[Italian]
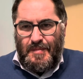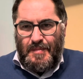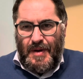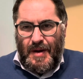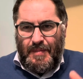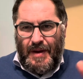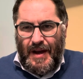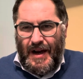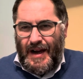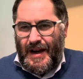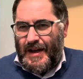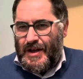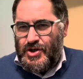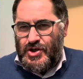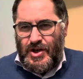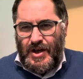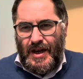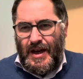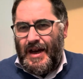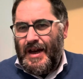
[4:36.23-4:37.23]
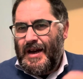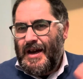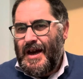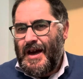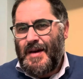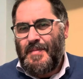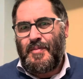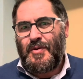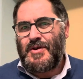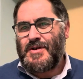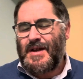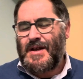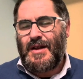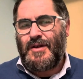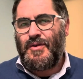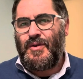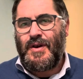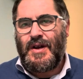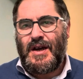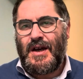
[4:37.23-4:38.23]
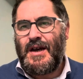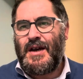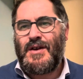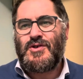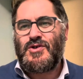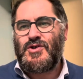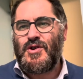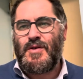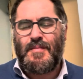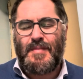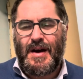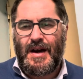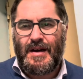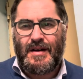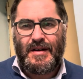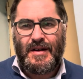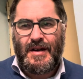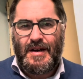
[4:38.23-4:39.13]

preparare cena e poi stanno lì, insomma,